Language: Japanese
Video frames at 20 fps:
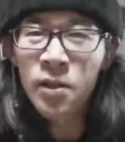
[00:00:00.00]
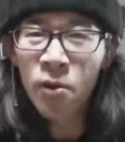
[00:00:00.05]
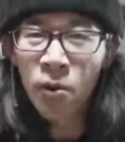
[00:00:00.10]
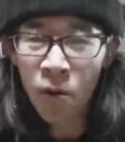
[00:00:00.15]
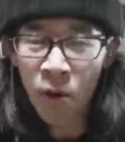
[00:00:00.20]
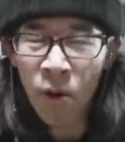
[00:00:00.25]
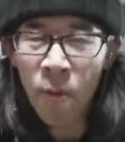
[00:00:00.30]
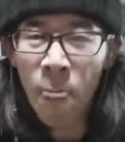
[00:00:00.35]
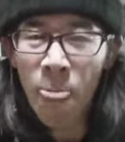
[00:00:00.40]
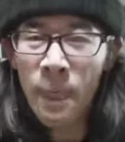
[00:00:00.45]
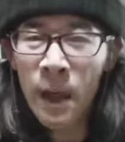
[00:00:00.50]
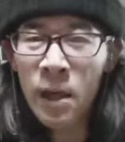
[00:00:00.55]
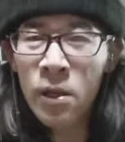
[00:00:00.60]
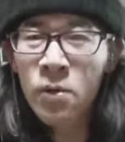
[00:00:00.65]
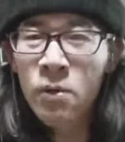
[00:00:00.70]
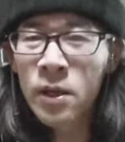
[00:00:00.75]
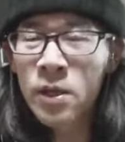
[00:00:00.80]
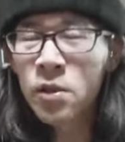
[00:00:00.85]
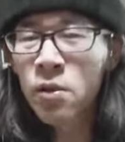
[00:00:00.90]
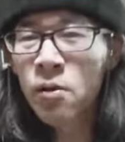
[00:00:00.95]
とあ
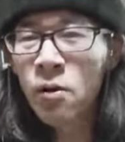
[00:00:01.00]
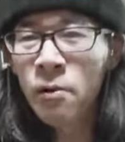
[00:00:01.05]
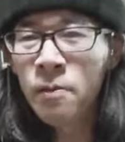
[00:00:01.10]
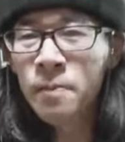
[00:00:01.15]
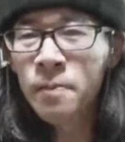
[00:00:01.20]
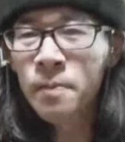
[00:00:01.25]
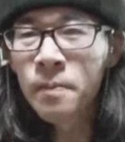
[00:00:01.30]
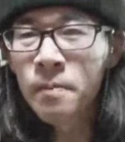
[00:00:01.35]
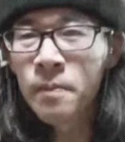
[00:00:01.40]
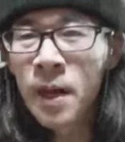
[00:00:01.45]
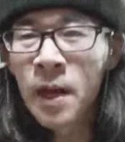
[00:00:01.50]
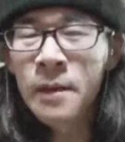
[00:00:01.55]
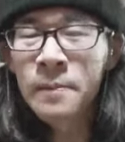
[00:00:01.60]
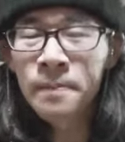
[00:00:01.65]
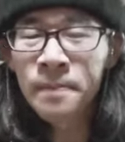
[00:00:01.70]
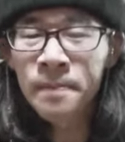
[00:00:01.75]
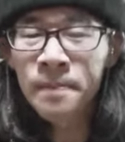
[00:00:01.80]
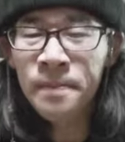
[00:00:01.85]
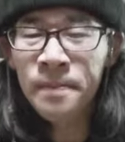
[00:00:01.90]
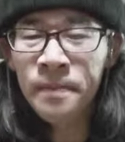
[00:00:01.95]
とはそのま
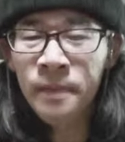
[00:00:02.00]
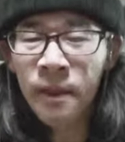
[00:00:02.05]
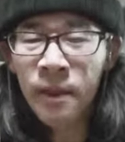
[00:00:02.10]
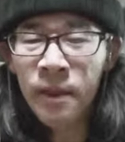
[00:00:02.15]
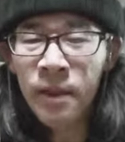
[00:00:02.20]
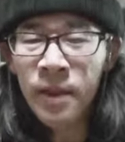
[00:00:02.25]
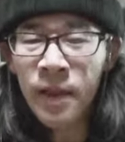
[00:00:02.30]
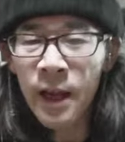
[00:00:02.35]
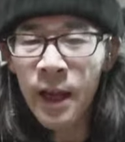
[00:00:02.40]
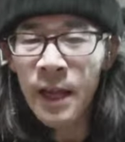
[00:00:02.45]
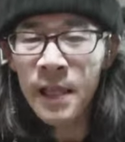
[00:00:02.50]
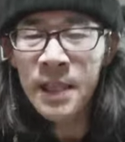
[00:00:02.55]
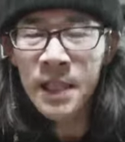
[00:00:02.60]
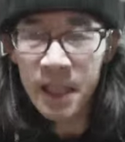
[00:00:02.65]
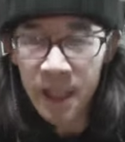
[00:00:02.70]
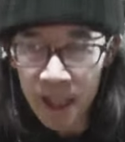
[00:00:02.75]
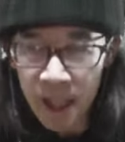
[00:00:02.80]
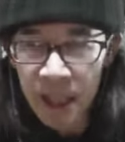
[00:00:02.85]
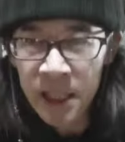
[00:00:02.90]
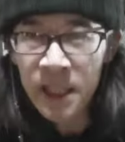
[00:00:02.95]
あ
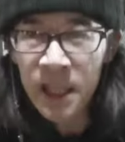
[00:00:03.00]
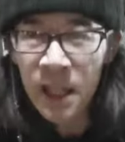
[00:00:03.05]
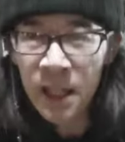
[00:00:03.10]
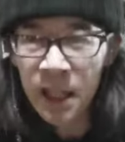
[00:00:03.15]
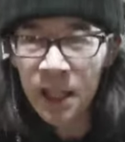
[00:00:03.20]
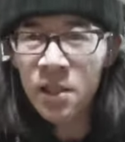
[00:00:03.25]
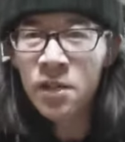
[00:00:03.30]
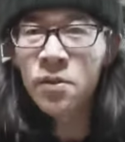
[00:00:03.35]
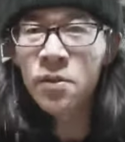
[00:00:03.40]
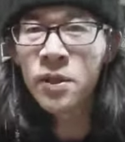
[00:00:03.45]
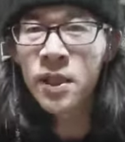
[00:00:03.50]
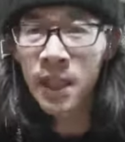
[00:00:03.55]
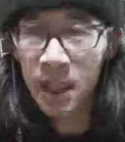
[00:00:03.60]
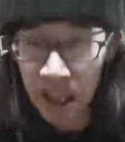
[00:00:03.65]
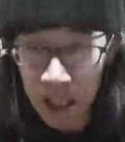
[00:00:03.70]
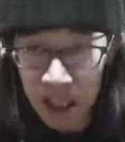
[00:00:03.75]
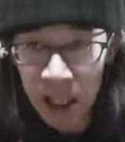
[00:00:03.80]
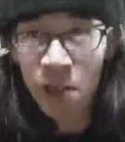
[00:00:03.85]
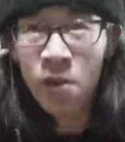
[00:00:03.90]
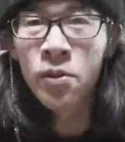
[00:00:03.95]
信頼性です信
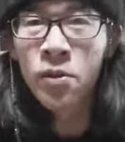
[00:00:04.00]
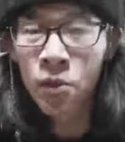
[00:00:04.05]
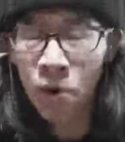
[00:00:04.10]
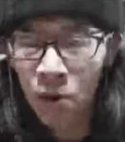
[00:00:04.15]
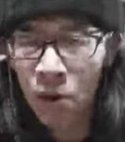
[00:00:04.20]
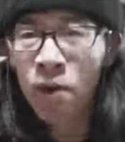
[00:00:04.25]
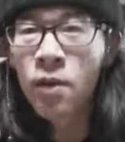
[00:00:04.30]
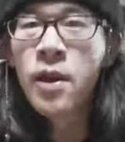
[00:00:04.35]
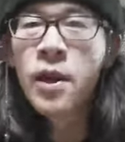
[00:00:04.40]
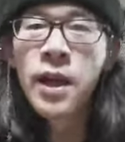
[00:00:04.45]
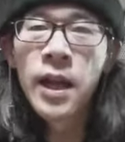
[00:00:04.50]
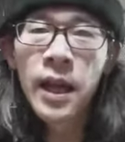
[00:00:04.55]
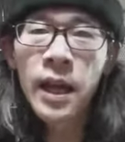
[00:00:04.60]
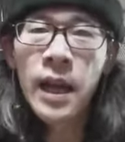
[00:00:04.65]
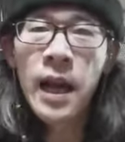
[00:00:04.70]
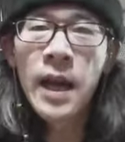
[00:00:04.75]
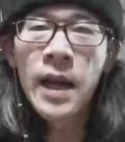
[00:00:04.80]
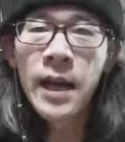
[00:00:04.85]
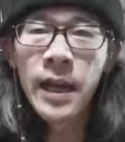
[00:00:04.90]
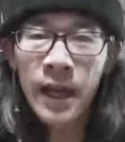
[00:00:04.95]
頼性のその
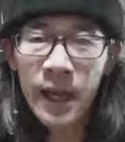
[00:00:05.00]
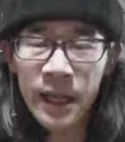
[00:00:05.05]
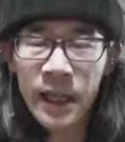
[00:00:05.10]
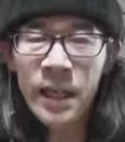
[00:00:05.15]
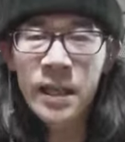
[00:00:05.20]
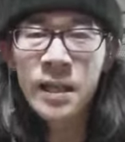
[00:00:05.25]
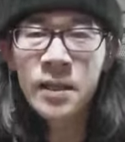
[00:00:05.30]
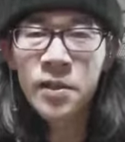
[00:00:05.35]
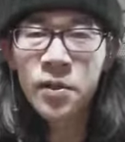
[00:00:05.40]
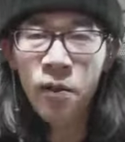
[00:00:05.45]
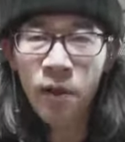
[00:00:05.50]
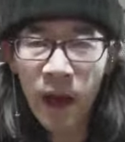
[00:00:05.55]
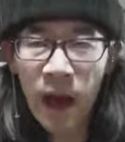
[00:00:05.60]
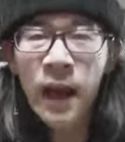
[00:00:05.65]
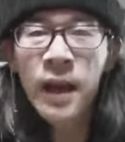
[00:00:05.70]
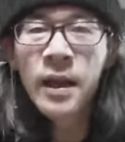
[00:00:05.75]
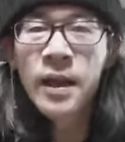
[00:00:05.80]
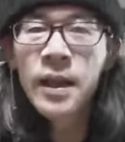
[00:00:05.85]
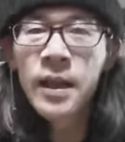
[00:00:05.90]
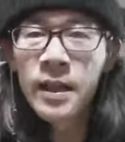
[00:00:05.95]
考え方ですと
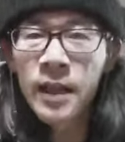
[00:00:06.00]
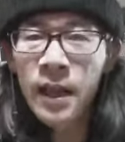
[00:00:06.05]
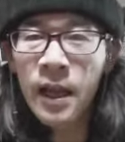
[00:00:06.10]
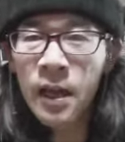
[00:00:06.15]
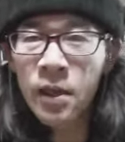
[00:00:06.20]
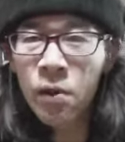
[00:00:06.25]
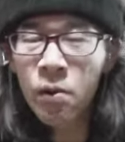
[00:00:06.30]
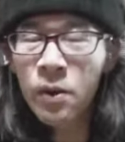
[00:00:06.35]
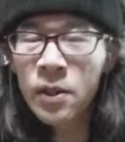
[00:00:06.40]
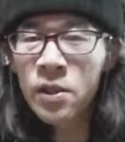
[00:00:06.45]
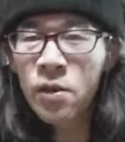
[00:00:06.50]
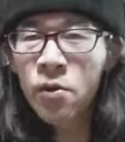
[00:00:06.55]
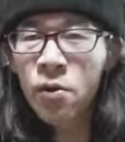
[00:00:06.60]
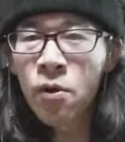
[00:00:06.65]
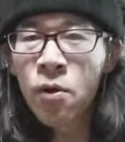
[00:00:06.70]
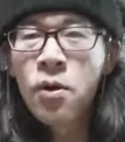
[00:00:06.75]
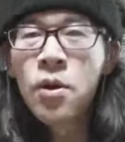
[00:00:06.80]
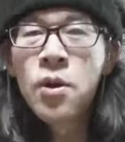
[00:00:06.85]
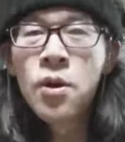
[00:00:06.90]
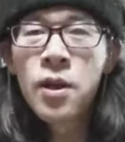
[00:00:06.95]
かであとはそ
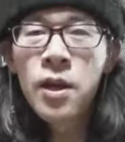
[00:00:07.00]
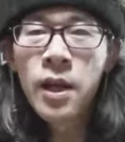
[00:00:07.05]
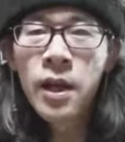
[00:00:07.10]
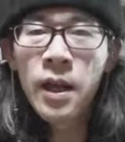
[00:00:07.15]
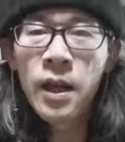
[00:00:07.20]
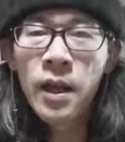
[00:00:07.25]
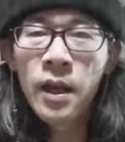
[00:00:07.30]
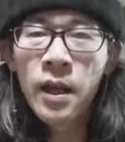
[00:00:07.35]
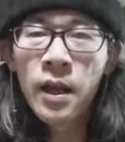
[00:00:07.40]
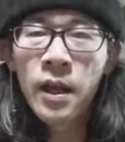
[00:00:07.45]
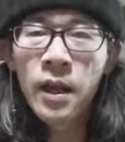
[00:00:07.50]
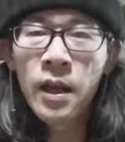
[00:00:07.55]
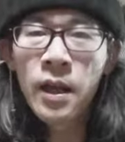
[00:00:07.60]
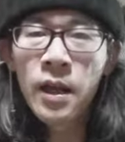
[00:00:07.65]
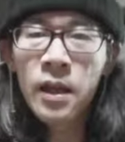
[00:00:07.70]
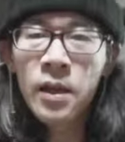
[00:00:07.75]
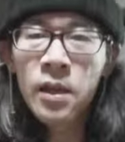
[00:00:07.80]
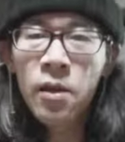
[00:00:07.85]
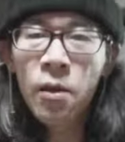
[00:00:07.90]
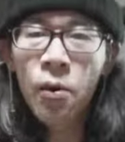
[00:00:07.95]
の、
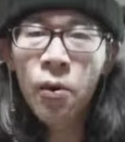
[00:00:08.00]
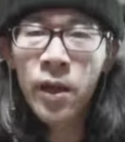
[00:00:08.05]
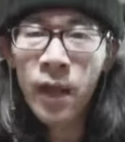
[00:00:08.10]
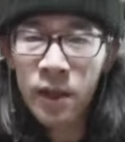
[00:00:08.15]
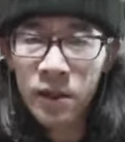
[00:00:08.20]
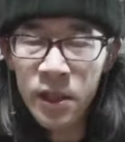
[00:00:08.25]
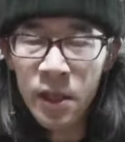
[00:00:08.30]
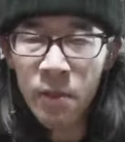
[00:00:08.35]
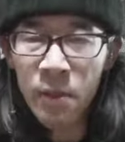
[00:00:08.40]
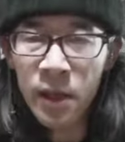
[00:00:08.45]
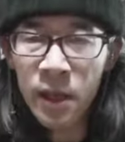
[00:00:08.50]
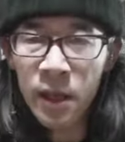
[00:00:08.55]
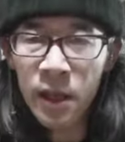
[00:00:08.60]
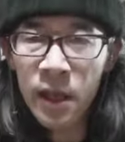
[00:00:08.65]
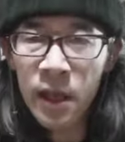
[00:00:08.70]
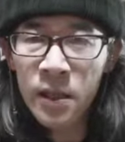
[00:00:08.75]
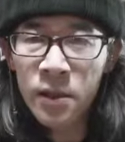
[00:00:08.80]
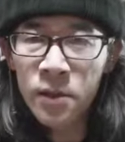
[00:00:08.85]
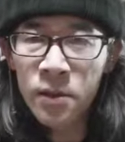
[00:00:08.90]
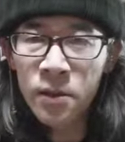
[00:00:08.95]
えーと、お客様に
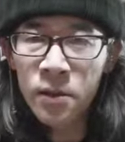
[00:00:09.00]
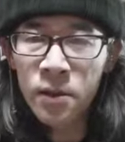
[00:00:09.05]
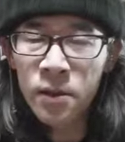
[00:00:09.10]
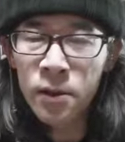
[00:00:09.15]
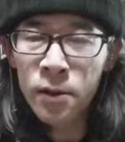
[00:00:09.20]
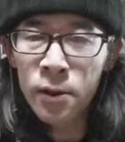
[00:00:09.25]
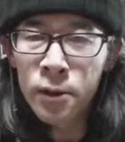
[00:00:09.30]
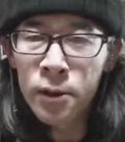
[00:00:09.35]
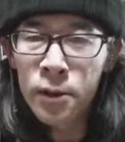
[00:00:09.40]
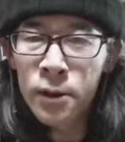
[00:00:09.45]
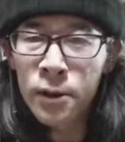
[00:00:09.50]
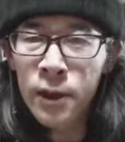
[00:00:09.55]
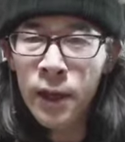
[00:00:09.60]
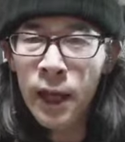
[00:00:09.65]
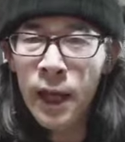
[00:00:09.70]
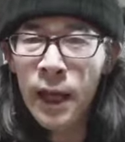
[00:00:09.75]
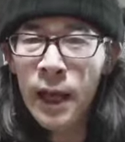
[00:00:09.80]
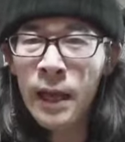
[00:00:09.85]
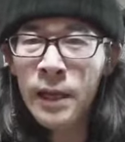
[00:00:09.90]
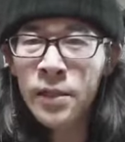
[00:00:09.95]
対する、
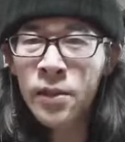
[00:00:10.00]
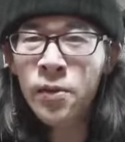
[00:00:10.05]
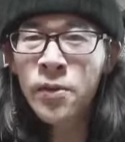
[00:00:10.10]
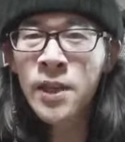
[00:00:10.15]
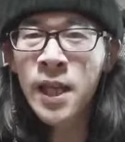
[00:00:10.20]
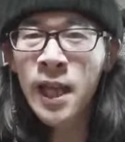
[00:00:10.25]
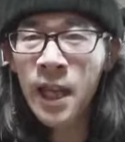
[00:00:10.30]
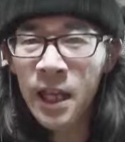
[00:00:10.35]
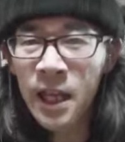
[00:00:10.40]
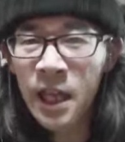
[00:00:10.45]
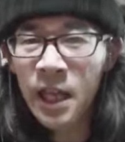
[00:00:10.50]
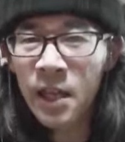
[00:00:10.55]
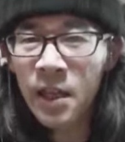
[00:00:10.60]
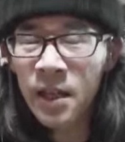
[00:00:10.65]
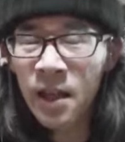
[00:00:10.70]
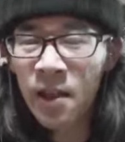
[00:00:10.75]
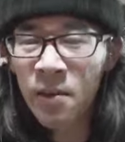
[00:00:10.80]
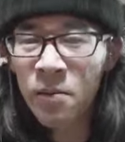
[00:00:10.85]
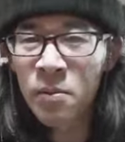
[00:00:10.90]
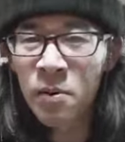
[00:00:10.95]
えー、その責任っ
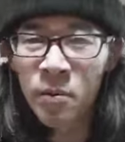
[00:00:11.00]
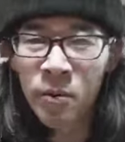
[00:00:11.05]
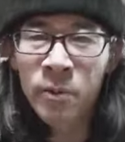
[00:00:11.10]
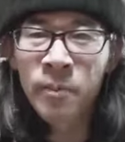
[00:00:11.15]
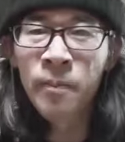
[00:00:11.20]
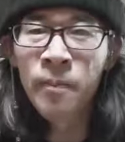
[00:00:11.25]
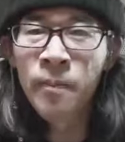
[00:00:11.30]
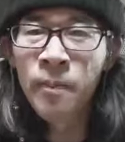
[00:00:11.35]
ていう部分